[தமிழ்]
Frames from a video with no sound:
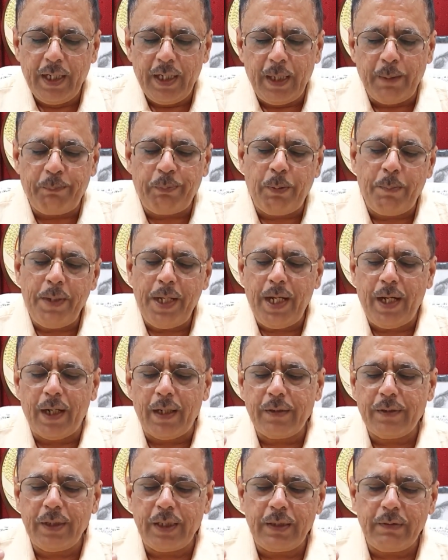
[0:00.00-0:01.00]
எப்போவுமே
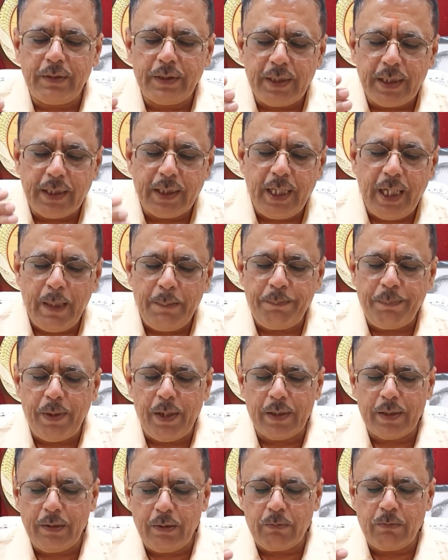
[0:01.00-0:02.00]
அடுத்தது வந்து
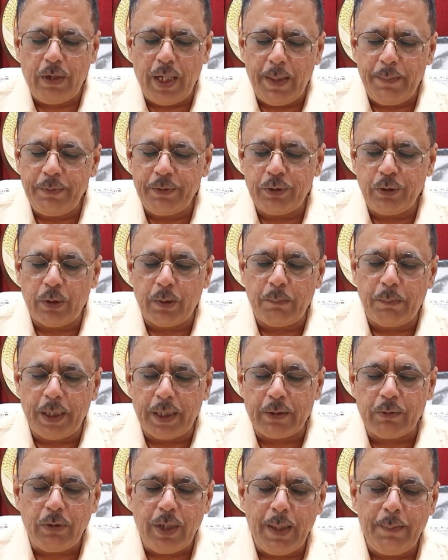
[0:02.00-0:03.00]
கீழ்ப்பாக்கு கோயம்புத்தூர் பட்
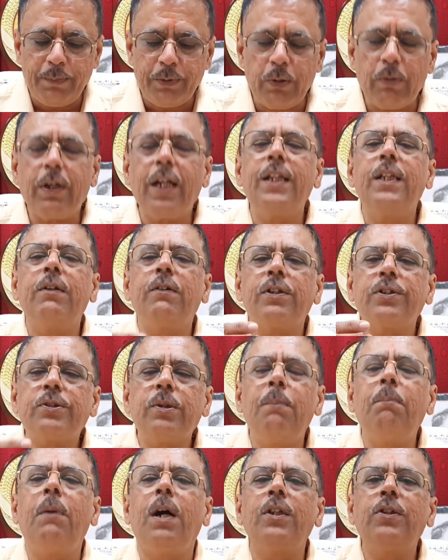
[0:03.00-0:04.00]
கோயம்புத்தூரோட இந்த
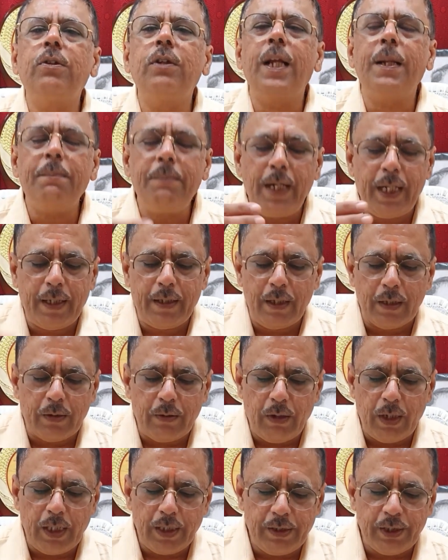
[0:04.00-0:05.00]
வருஷம் மதுரை மெடிக்கல்
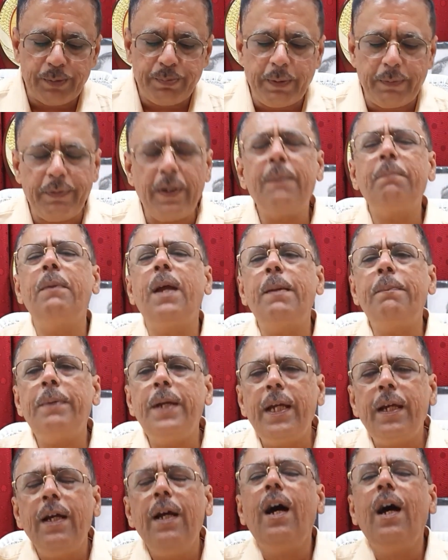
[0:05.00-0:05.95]
காலேஜ் இஸ் ப்ரிஃபர்ட் மேபி